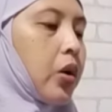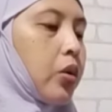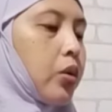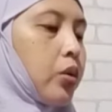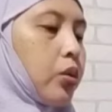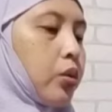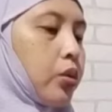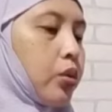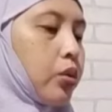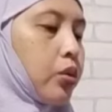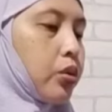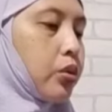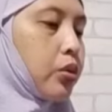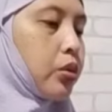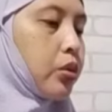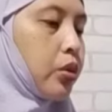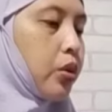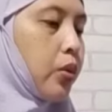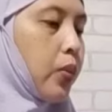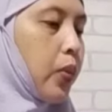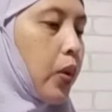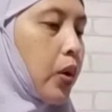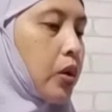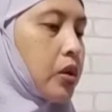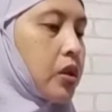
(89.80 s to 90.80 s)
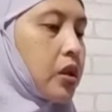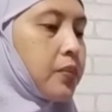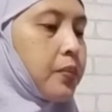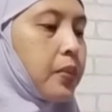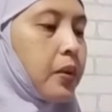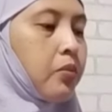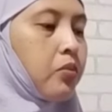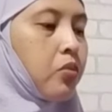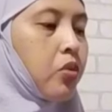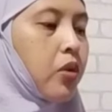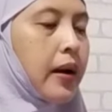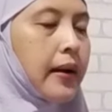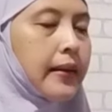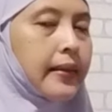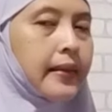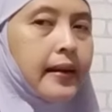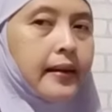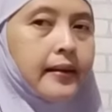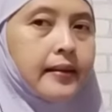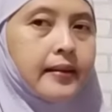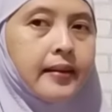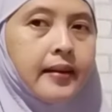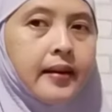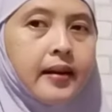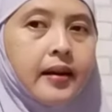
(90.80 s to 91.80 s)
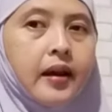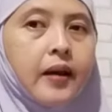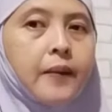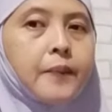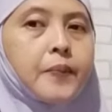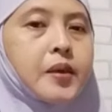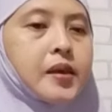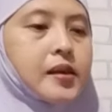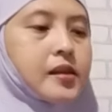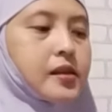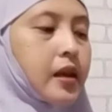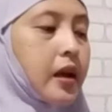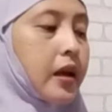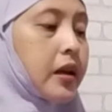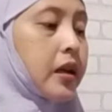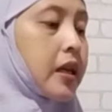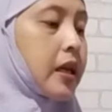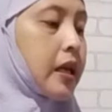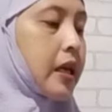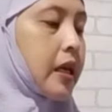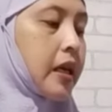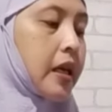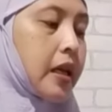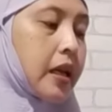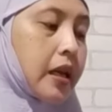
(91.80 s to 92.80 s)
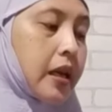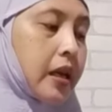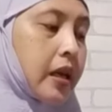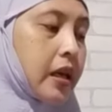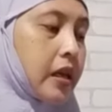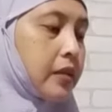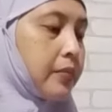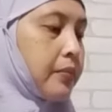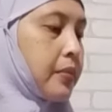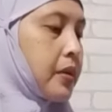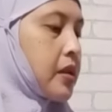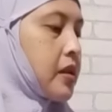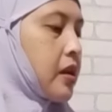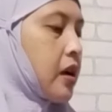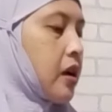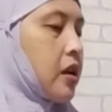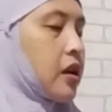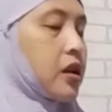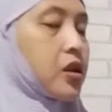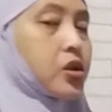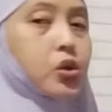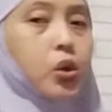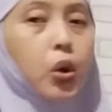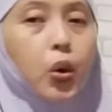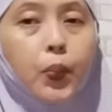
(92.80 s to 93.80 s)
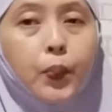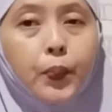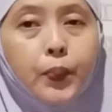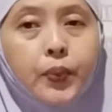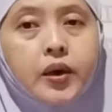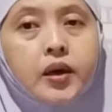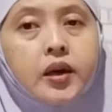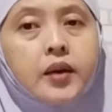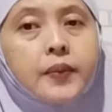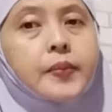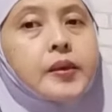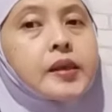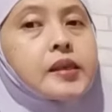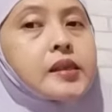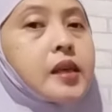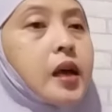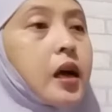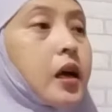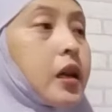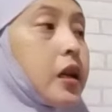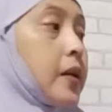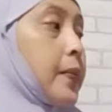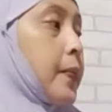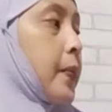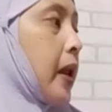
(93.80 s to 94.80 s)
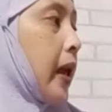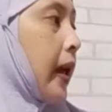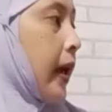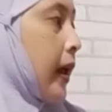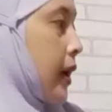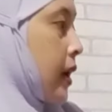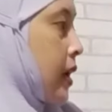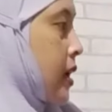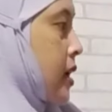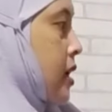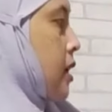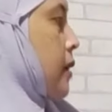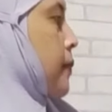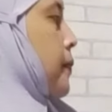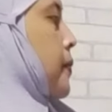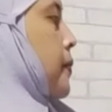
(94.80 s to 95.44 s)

Untuk proses pembuatannya bisa diiris, bisa dicoper, bisa di blender,